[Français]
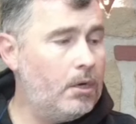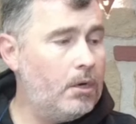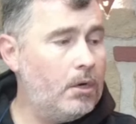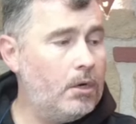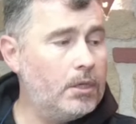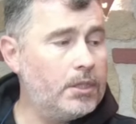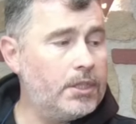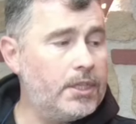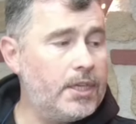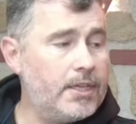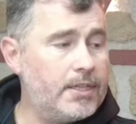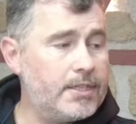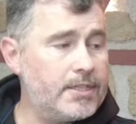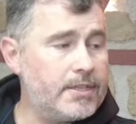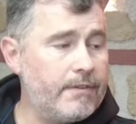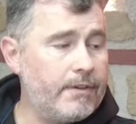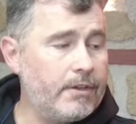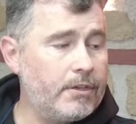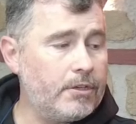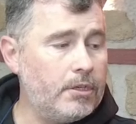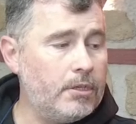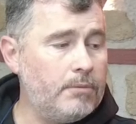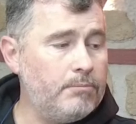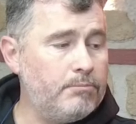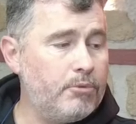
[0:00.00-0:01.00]
Ok, ça
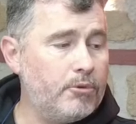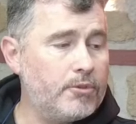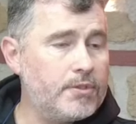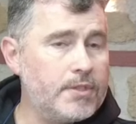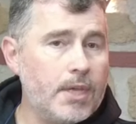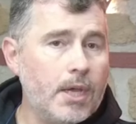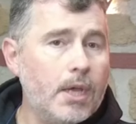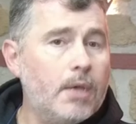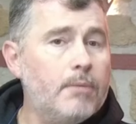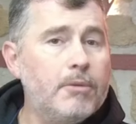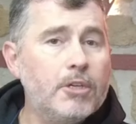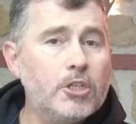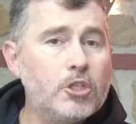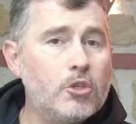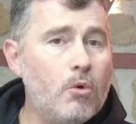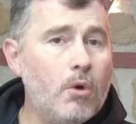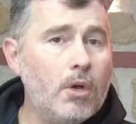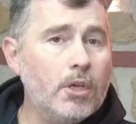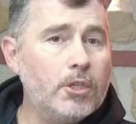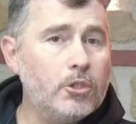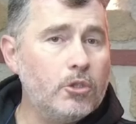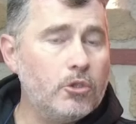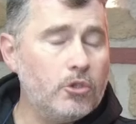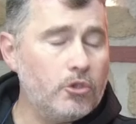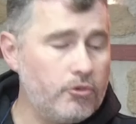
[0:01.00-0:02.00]
va quand même pour ça. Et eh ben, je
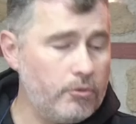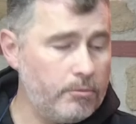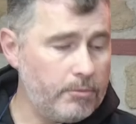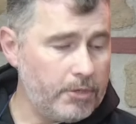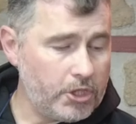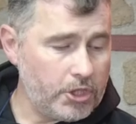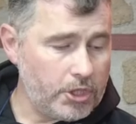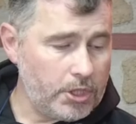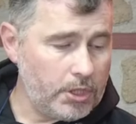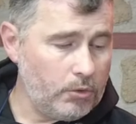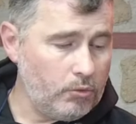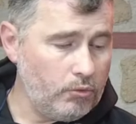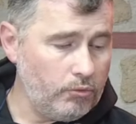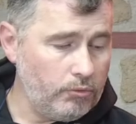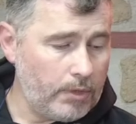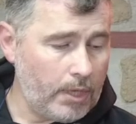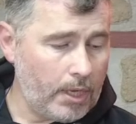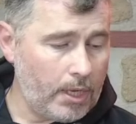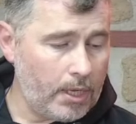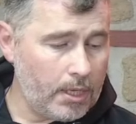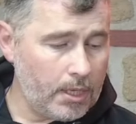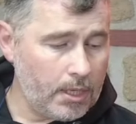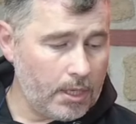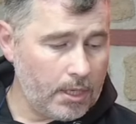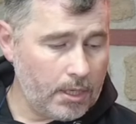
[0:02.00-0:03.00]
crois que je vais m'acheter tout
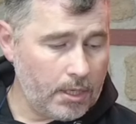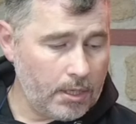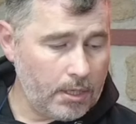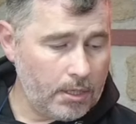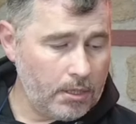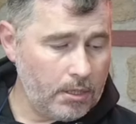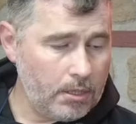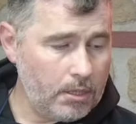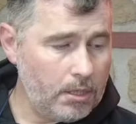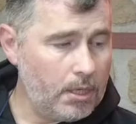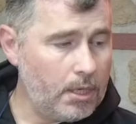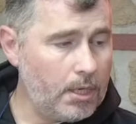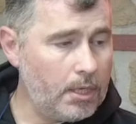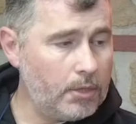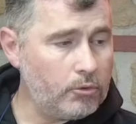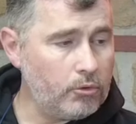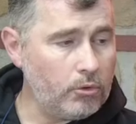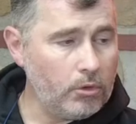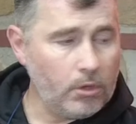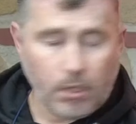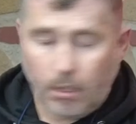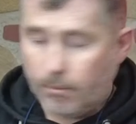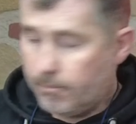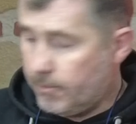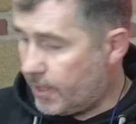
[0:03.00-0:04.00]
un, un
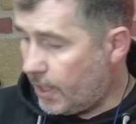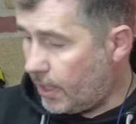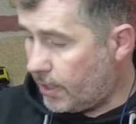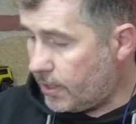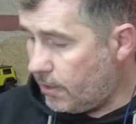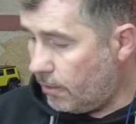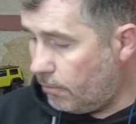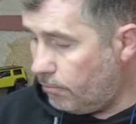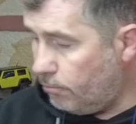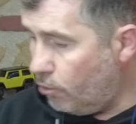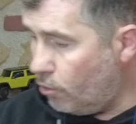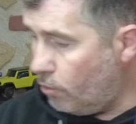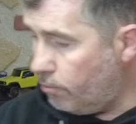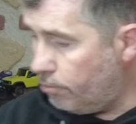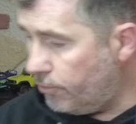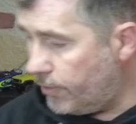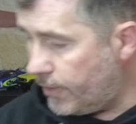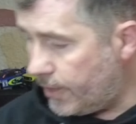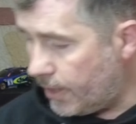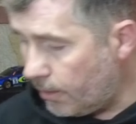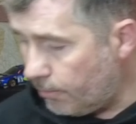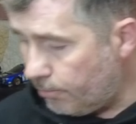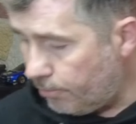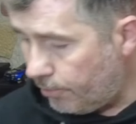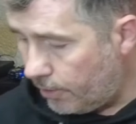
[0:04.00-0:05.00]
truc comme ça. C'est beaucoup plus
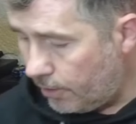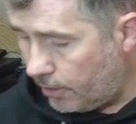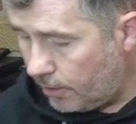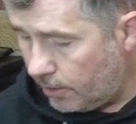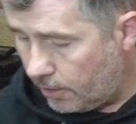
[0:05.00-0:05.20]
simple.